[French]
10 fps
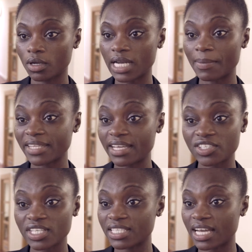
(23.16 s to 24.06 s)

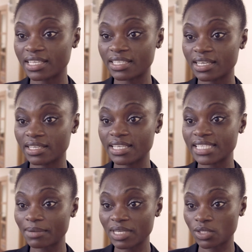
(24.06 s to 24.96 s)
l'abattage des,
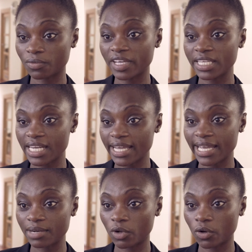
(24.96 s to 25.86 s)
des arbres qui sont faits
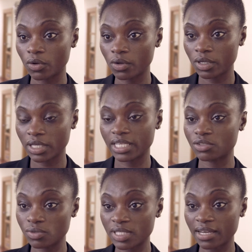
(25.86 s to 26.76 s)
illégalement, et
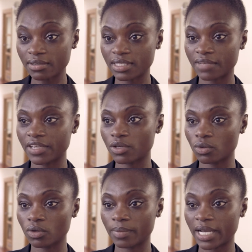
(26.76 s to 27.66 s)
tout ça, ça fait
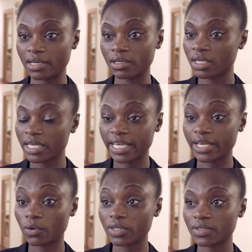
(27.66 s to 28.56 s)
que... Bah,
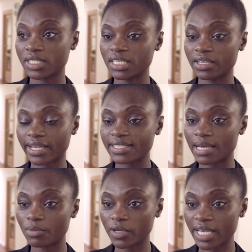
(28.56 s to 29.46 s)
et on a aussi
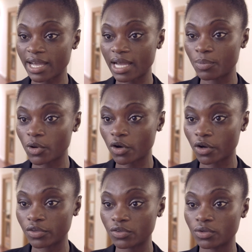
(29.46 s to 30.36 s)
récemment, il y a un rapport
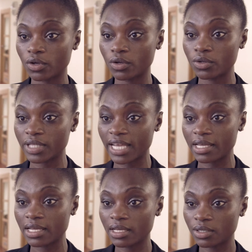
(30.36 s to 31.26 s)
euh, de euh,
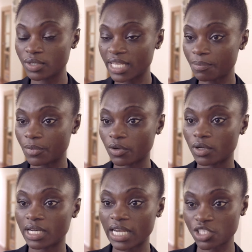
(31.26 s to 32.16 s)
l'UNEP,
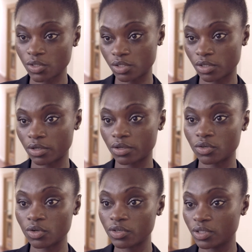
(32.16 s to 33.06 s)
l'agence euh,
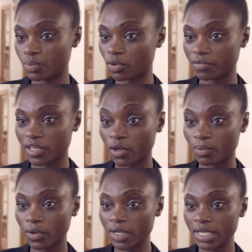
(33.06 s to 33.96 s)
de l'ONU pour
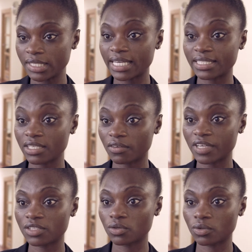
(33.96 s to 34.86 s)
l'environnement, qui a dit en
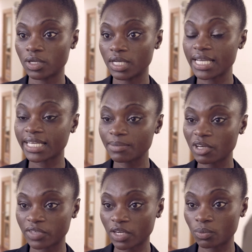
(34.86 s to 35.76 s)
fait que les crimes
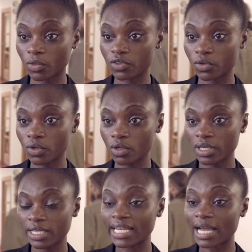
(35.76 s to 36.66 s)
environnementaux,
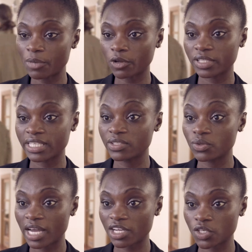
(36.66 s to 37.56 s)
ils rapportent
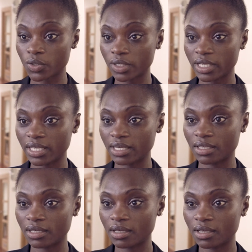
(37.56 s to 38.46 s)
de l'argent.
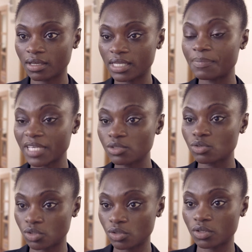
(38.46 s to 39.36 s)
Et les pays
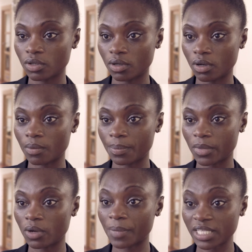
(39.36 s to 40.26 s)
du Sud,
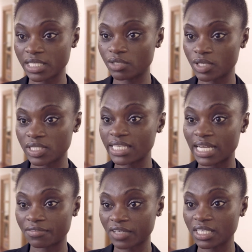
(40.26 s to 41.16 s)
en, particulier c'est de
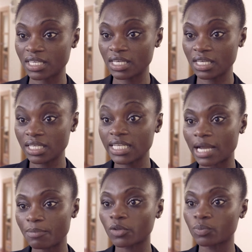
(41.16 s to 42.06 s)
l'Afrique, ils
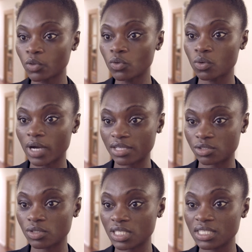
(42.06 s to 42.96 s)
rapportent beaucoup à
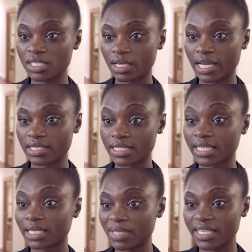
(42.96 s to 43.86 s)
ceux qui, à ces
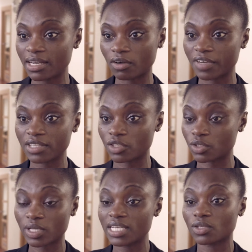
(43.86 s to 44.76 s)
criminels en fait,
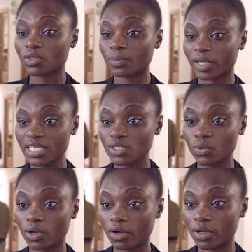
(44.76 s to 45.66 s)
que ce soit les entreprises
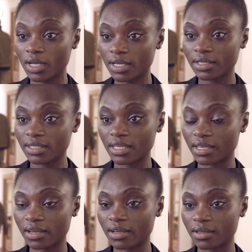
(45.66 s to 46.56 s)
ou
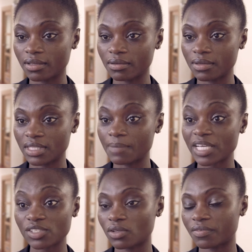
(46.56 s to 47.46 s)
des,
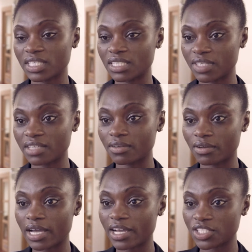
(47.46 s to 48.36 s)
personnes en fait qui viennent
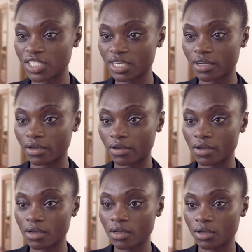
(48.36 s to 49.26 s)
agir
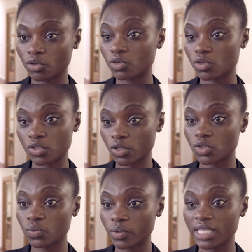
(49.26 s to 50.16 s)
dans ce
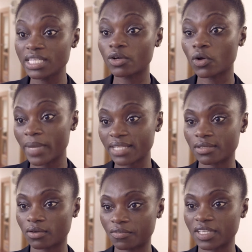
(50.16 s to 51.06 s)
sens où ils
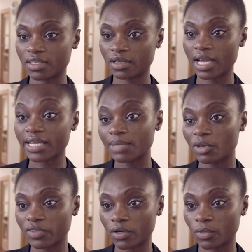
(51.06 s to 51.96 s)
commettent en fait un crime
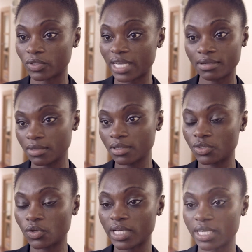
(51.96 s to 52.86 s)
environnemental dans